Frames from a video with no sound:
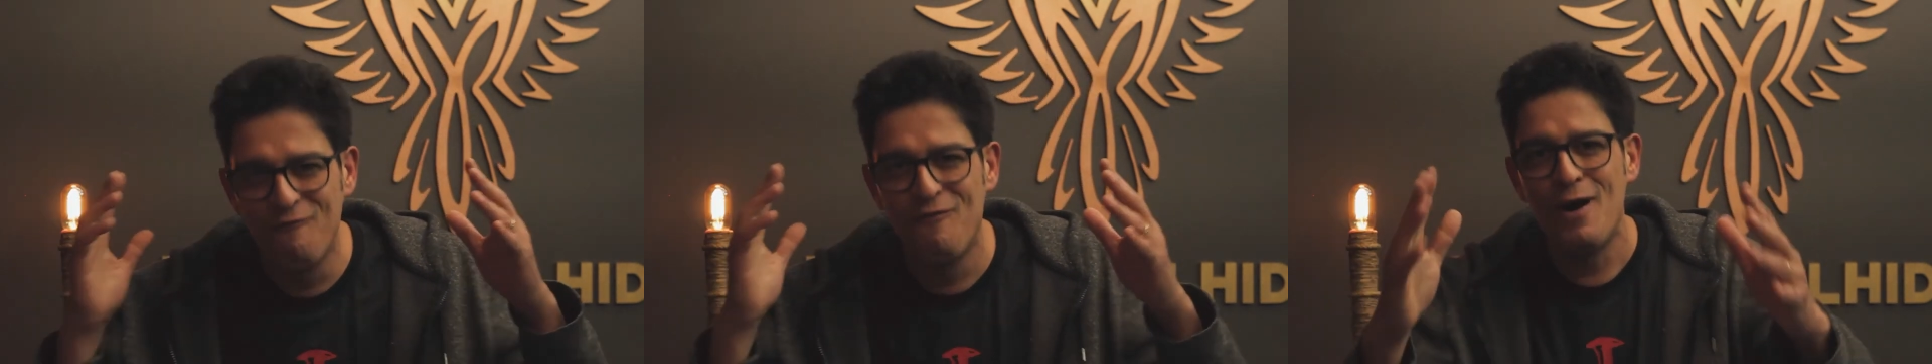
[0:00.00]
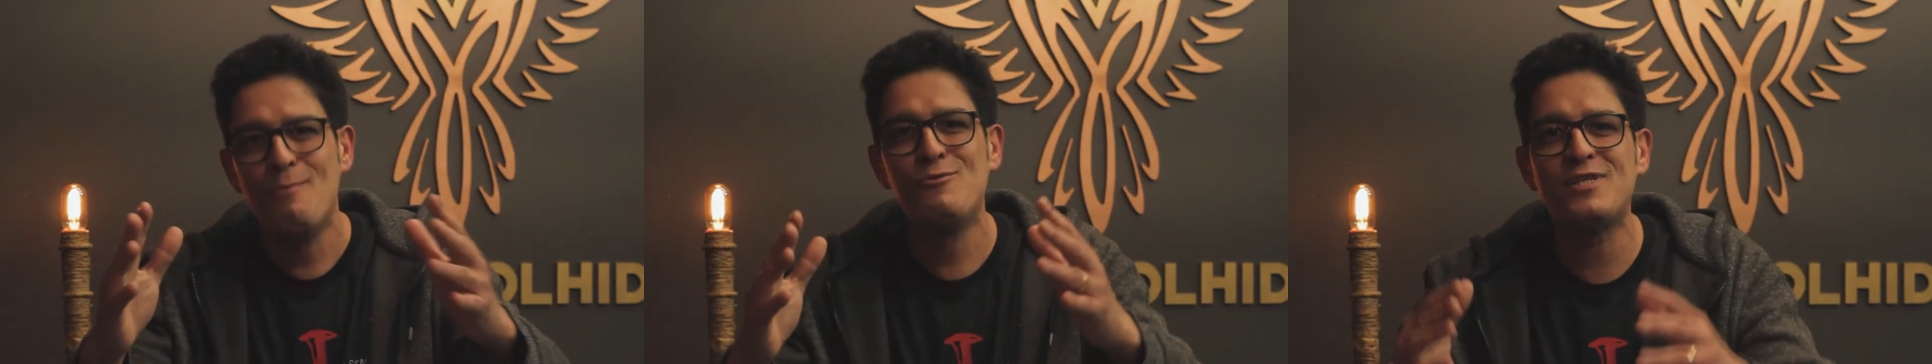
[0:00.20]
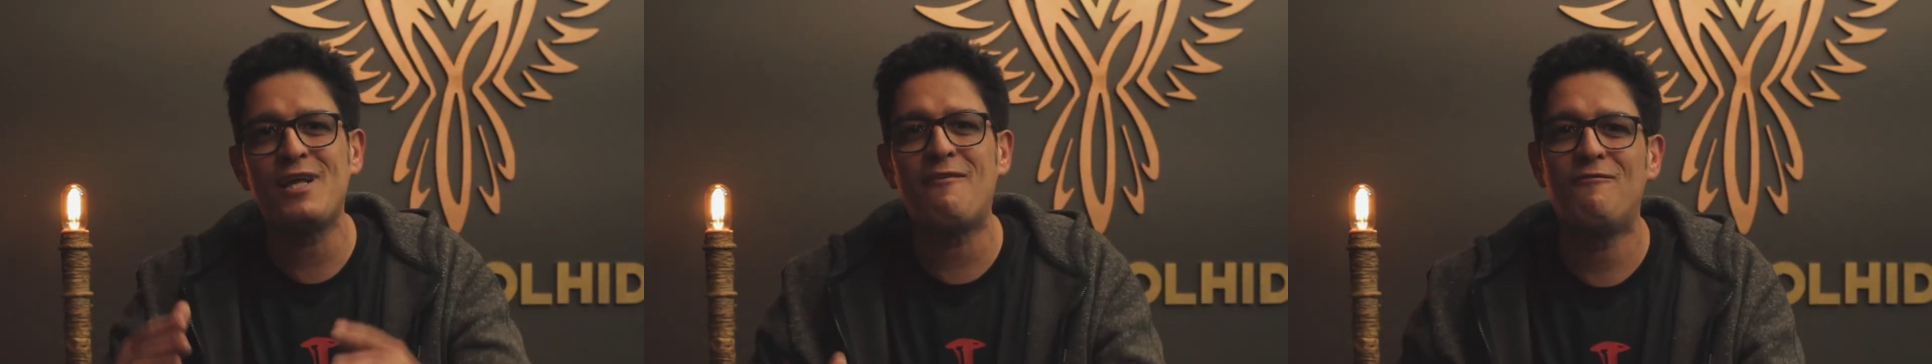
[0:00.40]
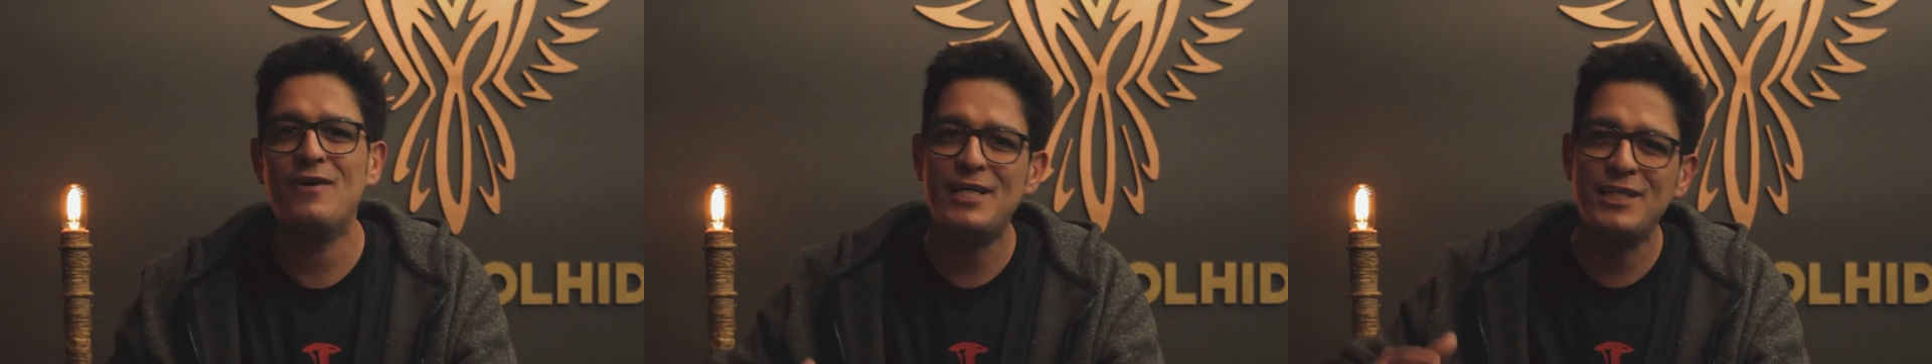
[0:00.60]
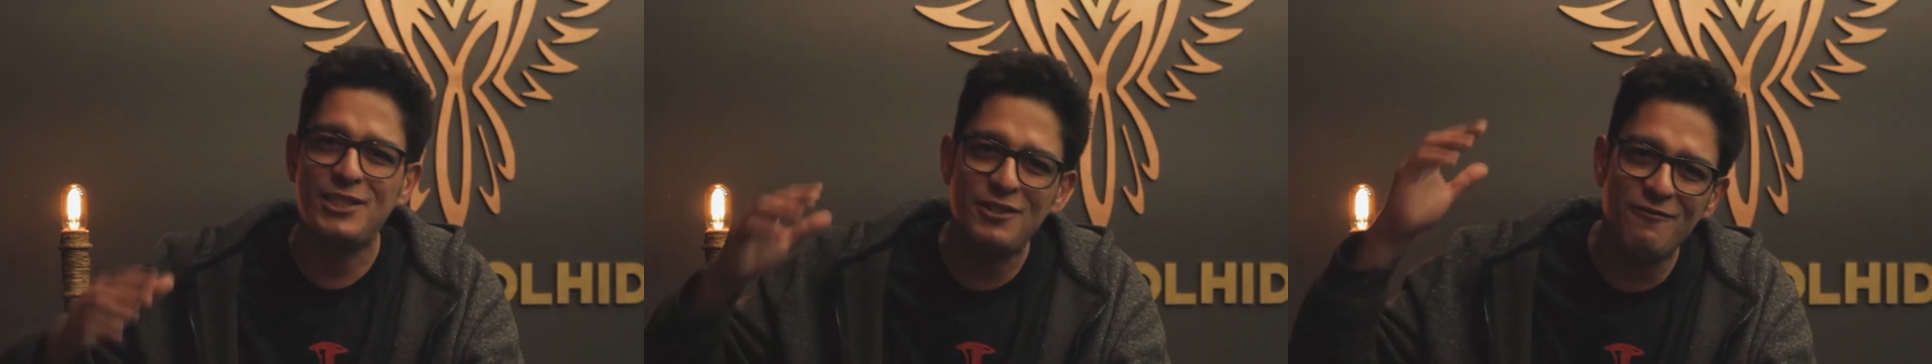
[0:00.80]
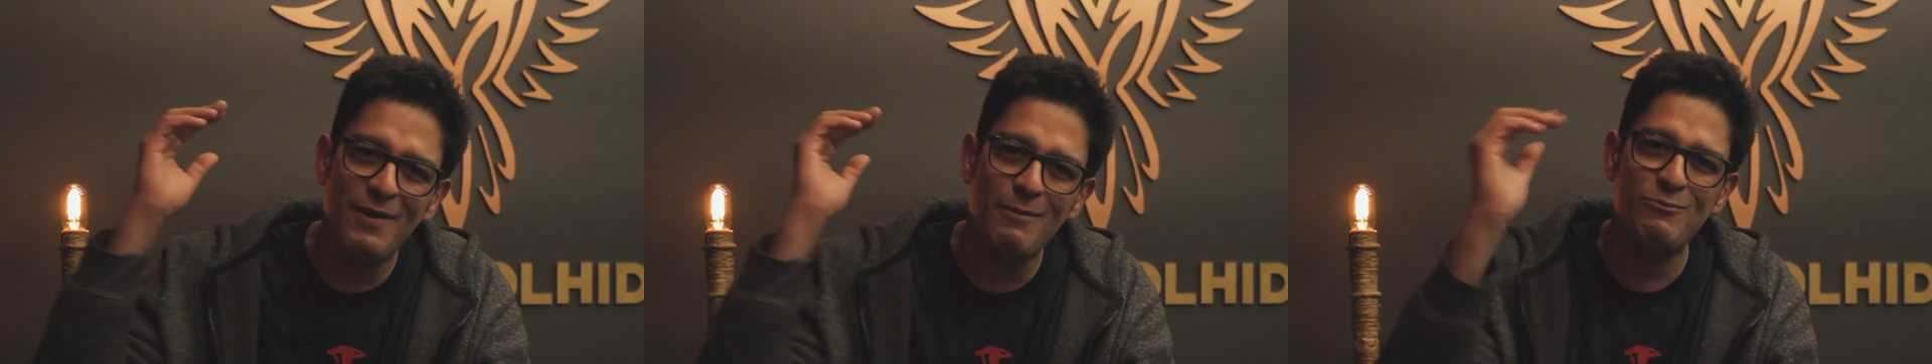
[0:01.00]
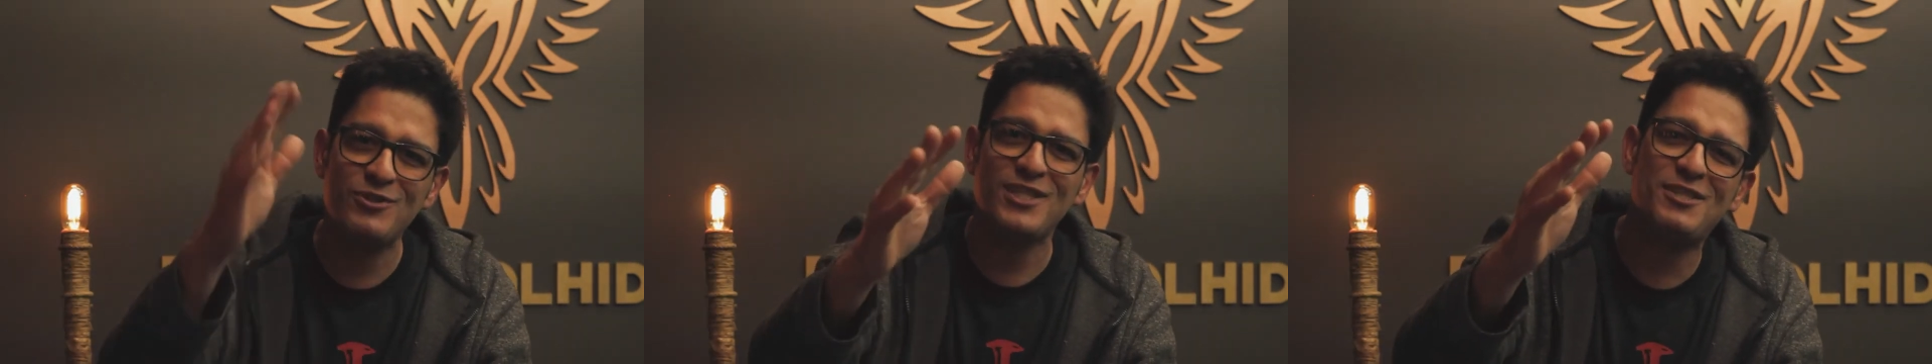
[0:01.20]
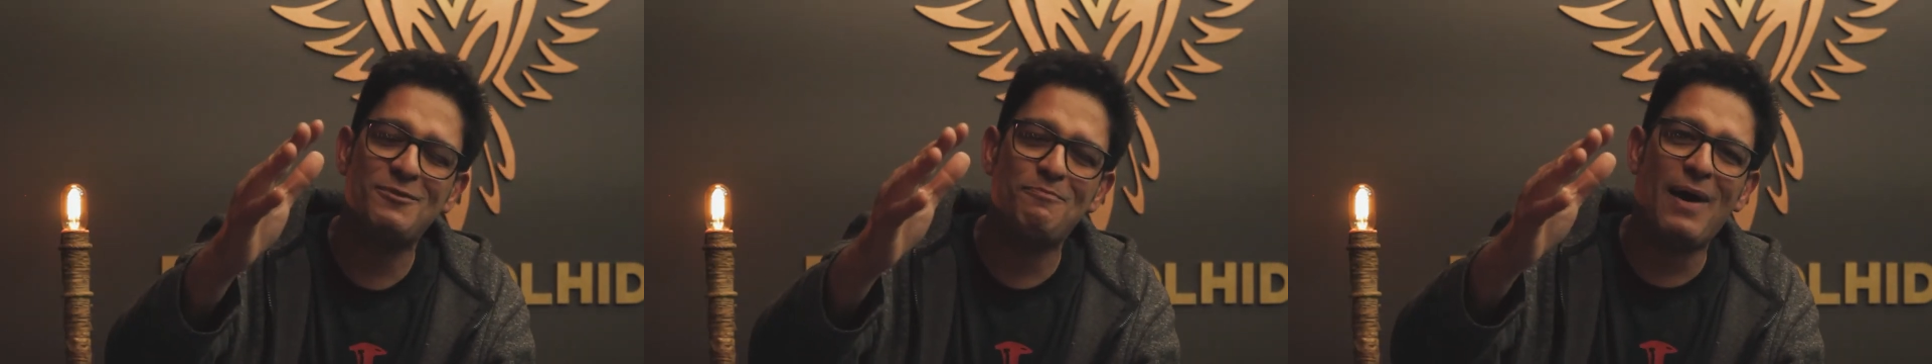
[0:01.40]
Vamos avante,
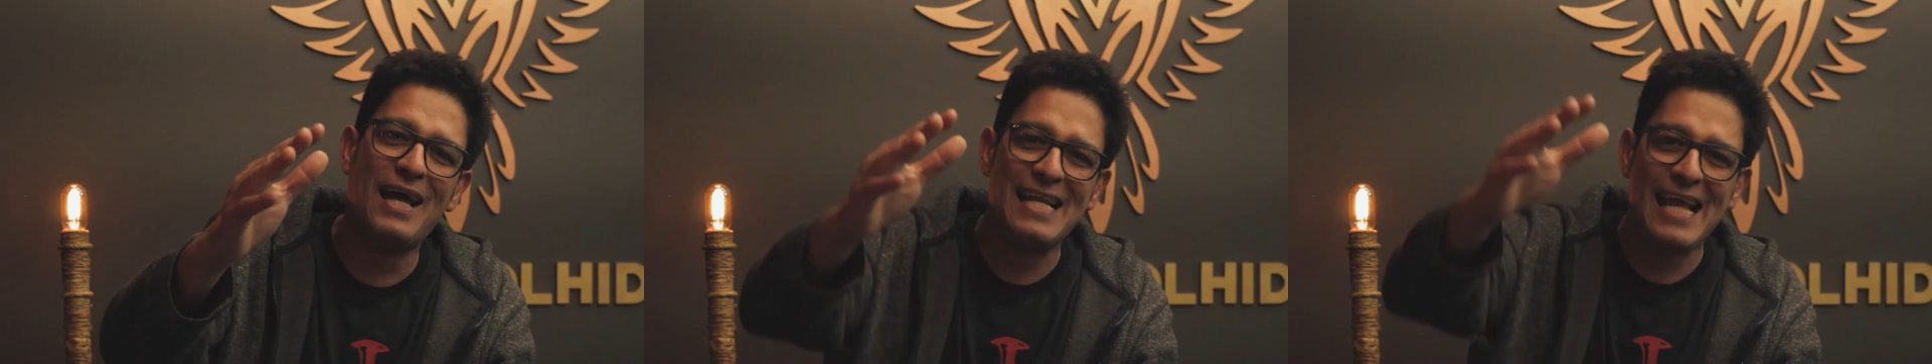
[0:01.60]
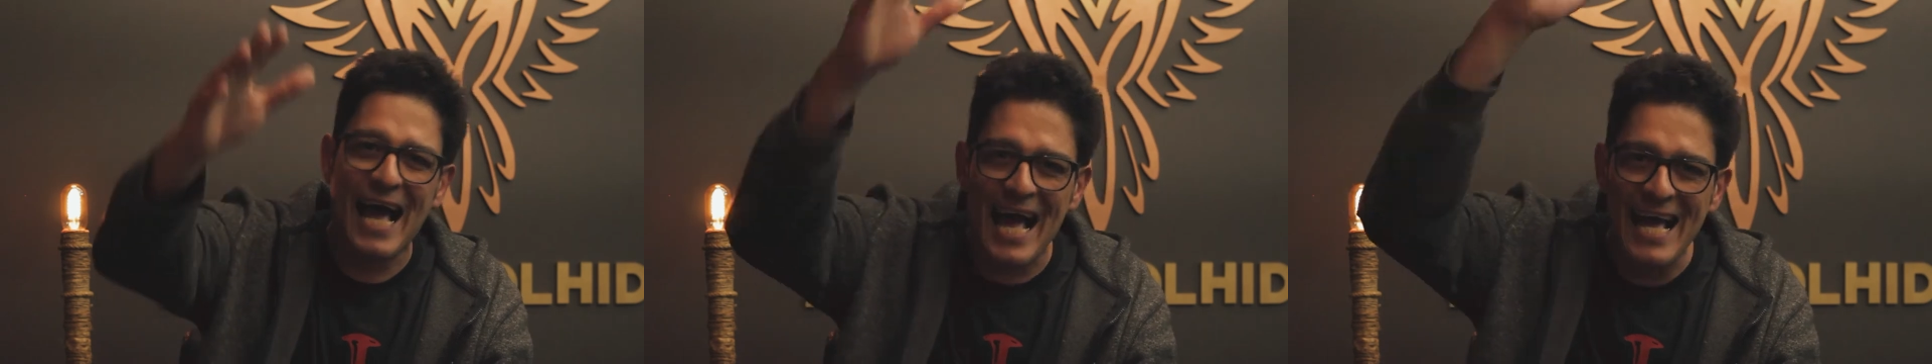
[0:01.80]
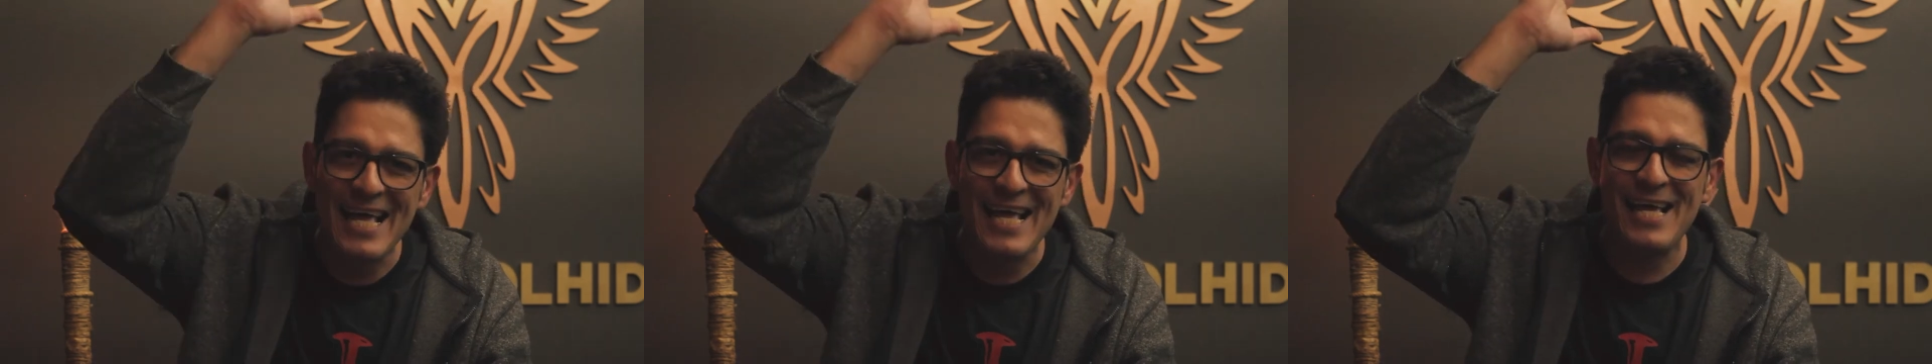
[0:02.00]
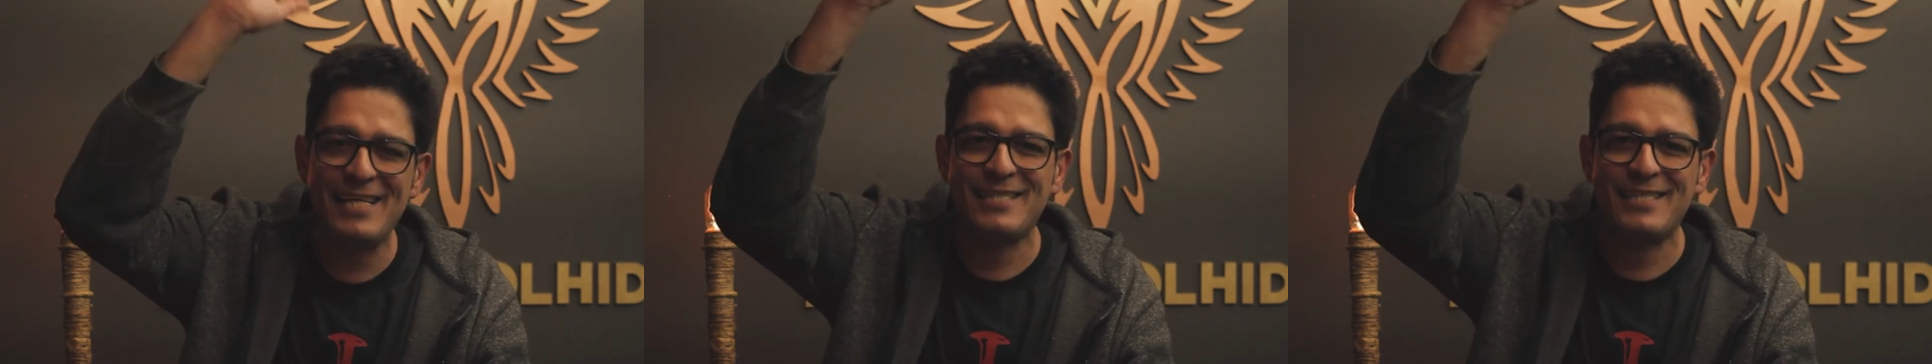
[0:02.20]
vamos espalhar